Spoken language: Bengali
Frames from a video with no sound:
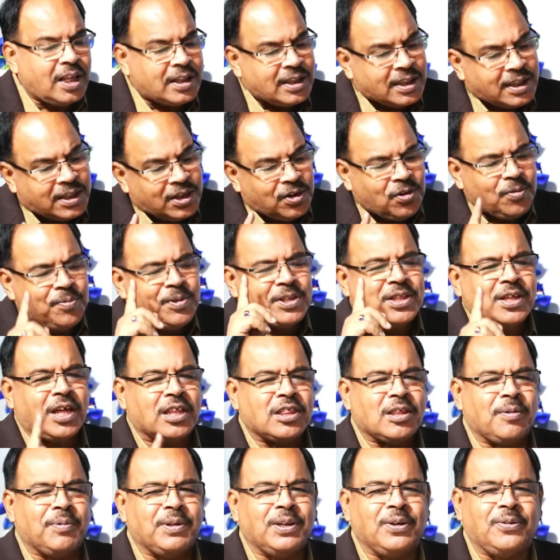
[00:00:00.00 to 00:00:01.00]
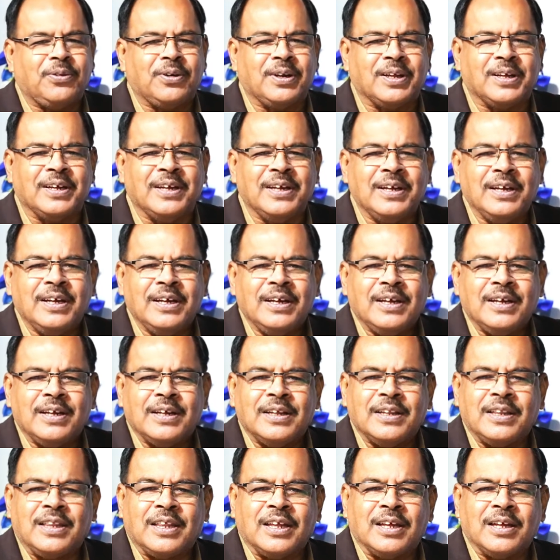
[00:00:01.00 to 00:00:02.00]
তার থেকেও বেশি আশাবাদী করে
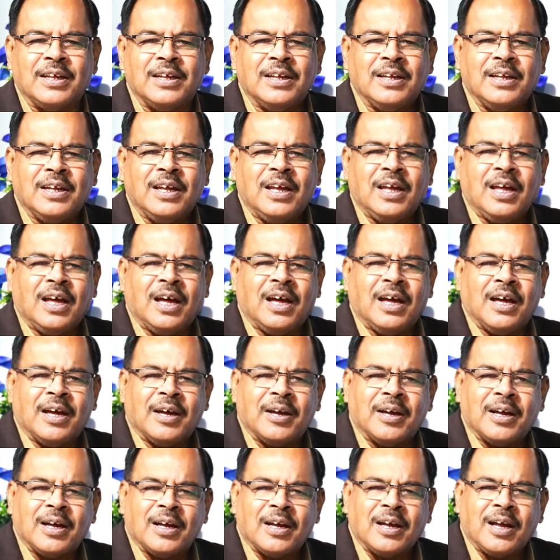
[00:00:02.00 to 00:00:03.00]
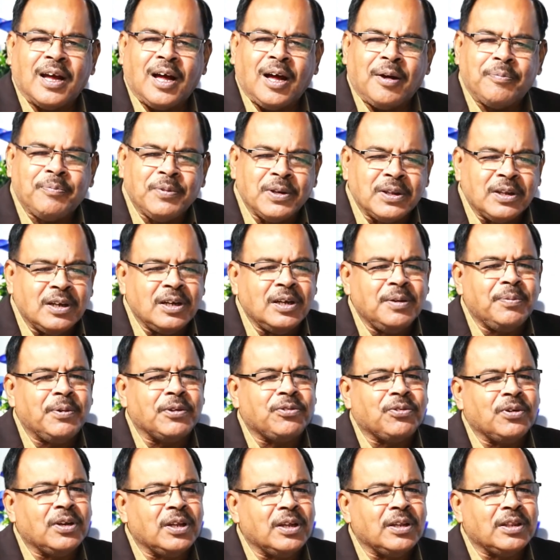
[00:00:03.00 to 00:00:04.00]
যে আপনাদের
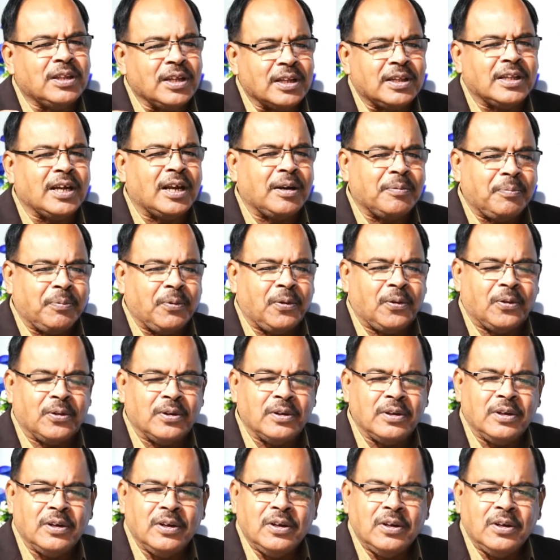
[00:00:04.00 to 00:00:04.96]
নির্বাচনে জেতার পর